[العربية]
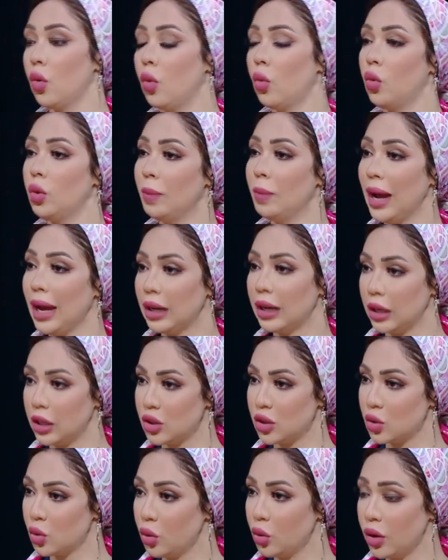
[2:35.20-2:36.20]
ومعنى ان
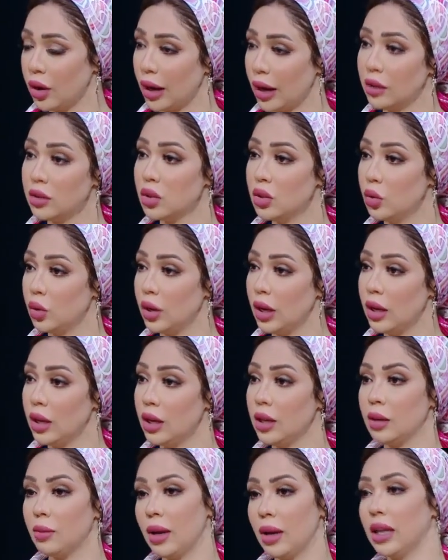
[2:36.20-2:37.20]
السكر عندي
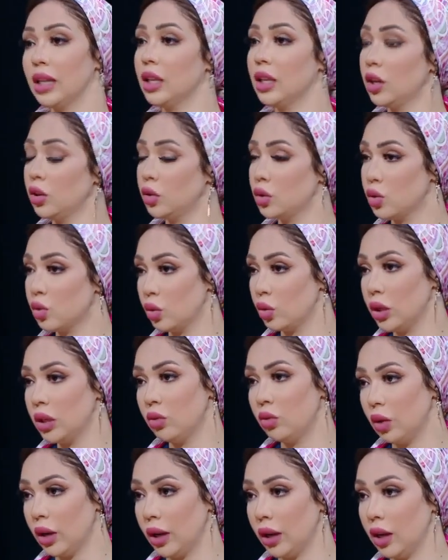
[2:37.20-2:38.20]
قليل يبقى كده الانسولين
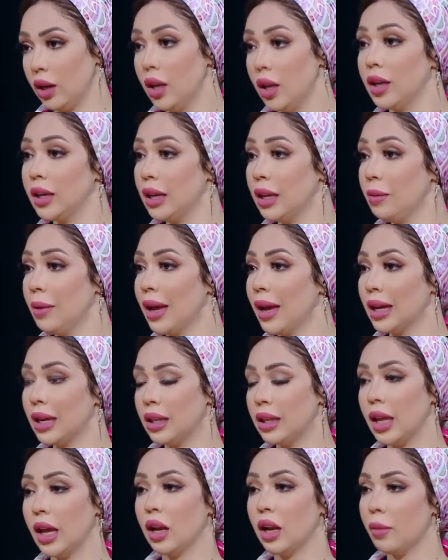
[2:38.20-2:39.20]
قليل يبقى
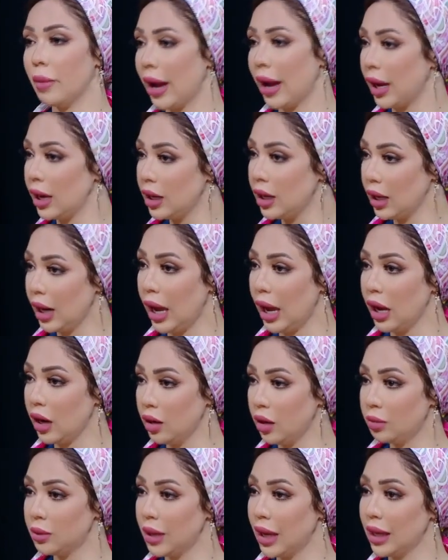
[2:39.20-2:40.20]
كده انا بعلي
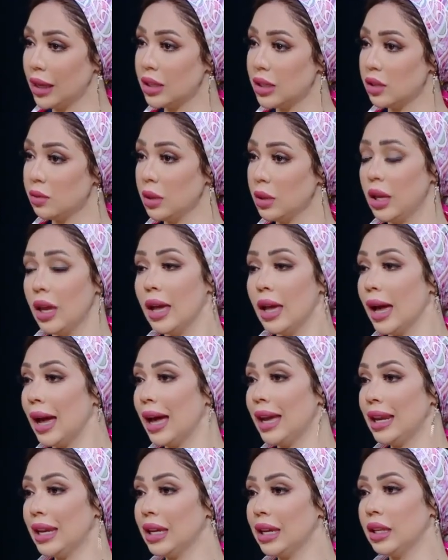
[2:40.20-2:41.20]
الحرق بتاع جسمي
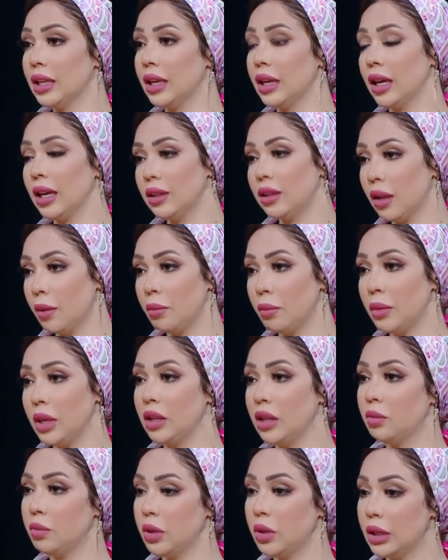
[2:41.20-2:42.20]
انا كده
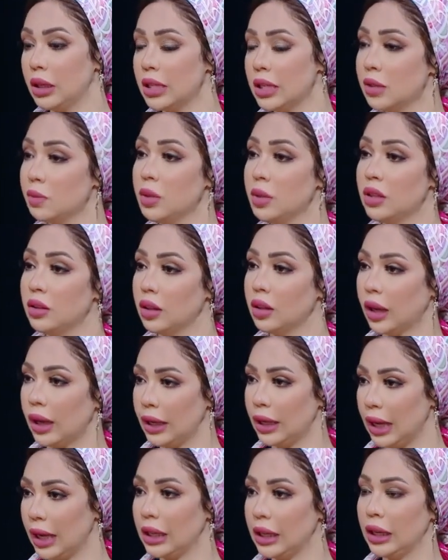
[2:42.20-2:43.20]
اهتميت بنسبه
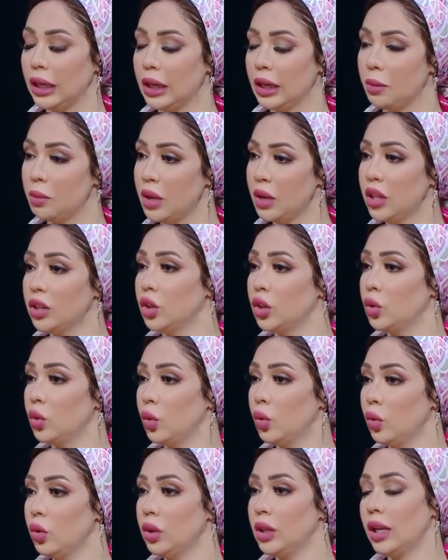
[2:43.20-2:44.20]
يعني كميه
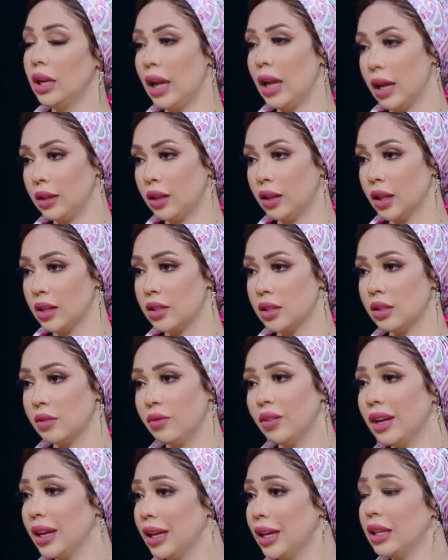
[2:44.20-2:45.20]
الدهون اللي هتخس
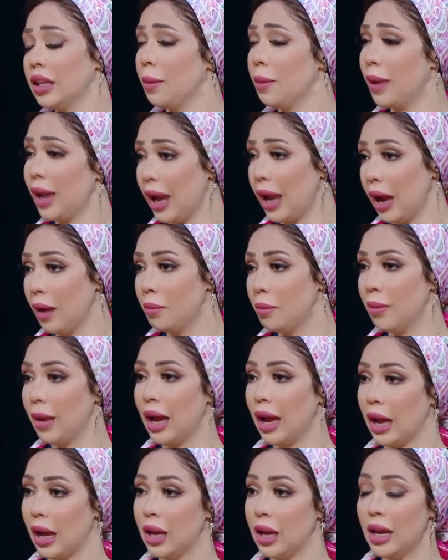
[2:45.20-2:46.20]
فانا كده بلعب
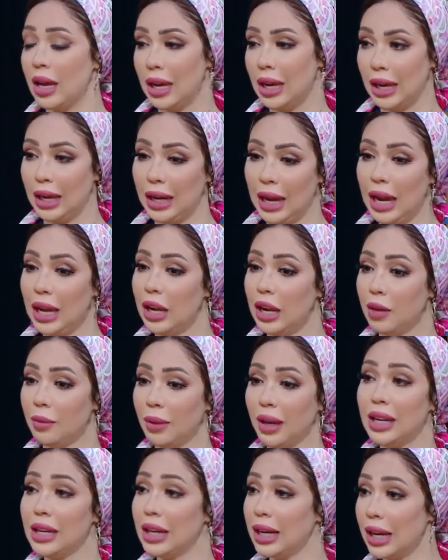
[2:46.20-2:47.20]
مع الحاله اللي
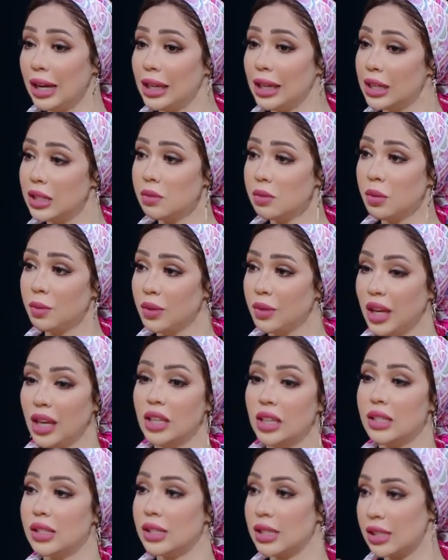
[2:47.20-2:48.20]
معايا ان انا الجسم
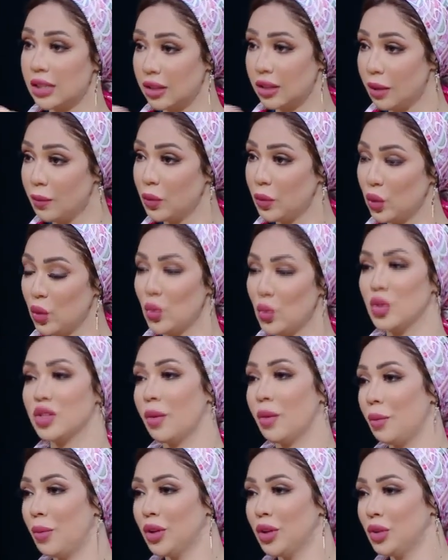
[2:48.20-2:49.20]
بتاعي سستمته
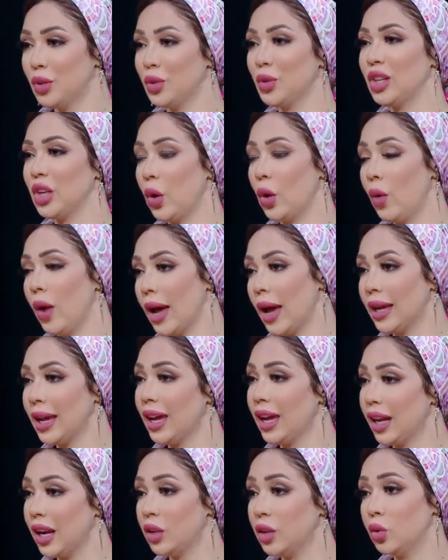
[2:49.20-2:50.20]
وظبطته ان هو
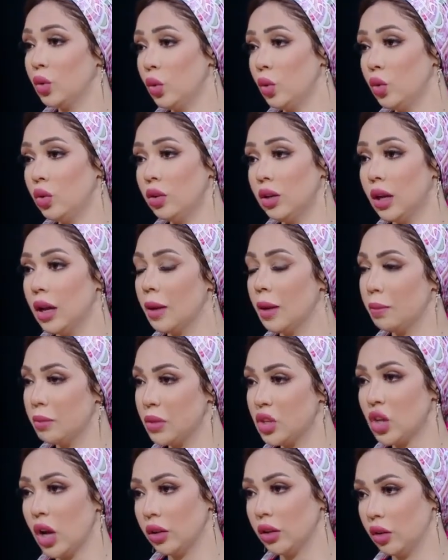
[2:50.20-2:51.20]
هيحرق دهون
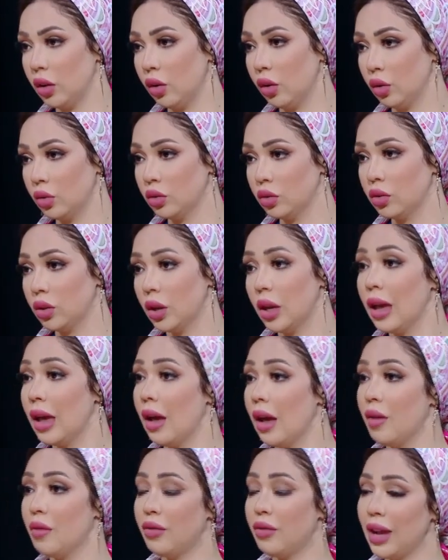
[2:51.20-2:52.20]
مش عضلات
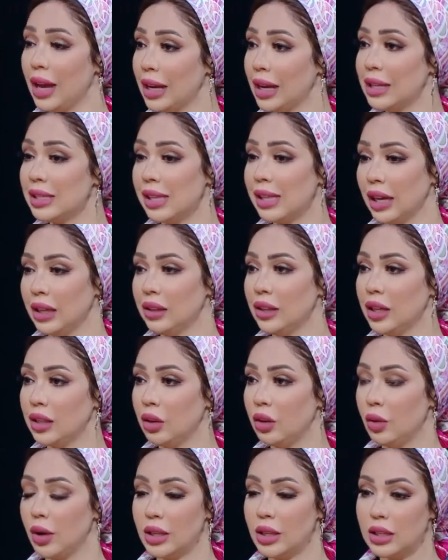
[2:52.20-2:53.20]
كويس فانا ساعتها
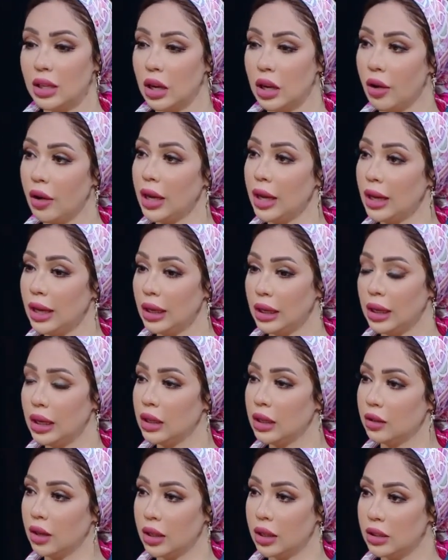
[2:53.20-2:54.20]
دلوقتي لو انا
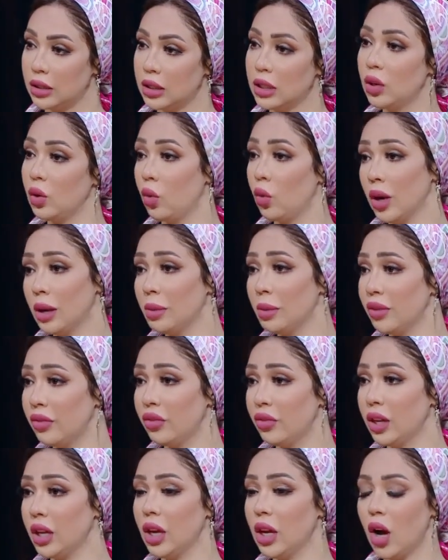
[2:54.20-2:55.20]
جيت ادي اديله وجبه
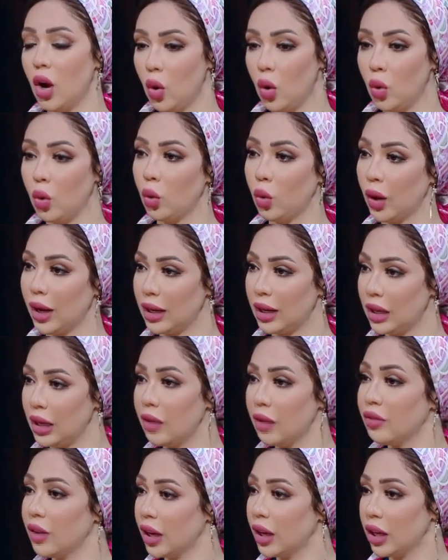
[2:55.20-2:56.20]
فري هقول له
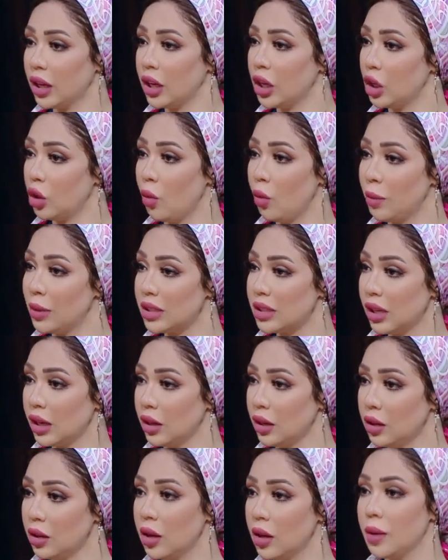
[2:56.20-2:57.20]
خليها في اخر اليوم
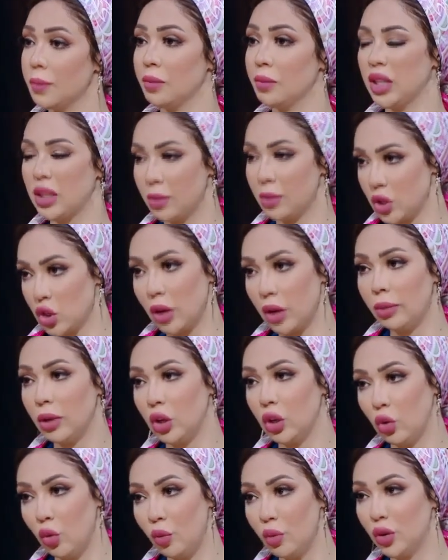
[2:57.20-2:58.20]
مثلا ما تبقاش قبل
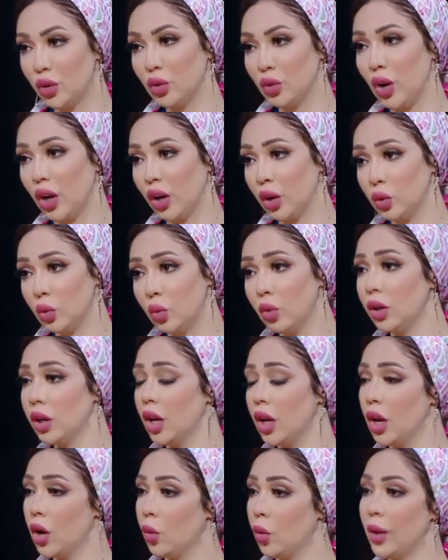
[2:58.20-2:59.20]
النوم برده على طول
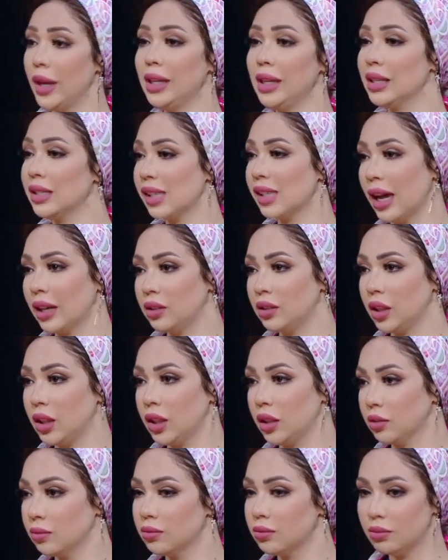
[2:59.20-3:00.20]
مم. وهي
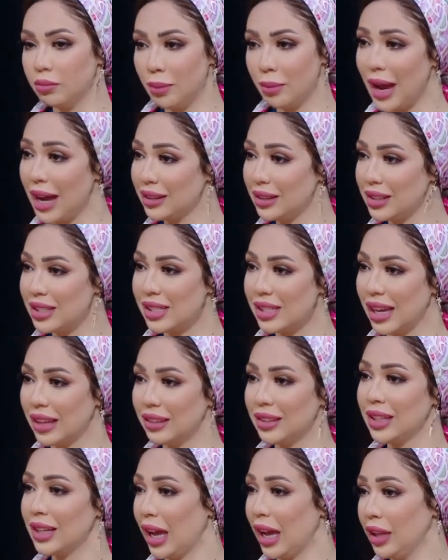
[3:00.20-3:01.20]
ساعتين بعد الساعتين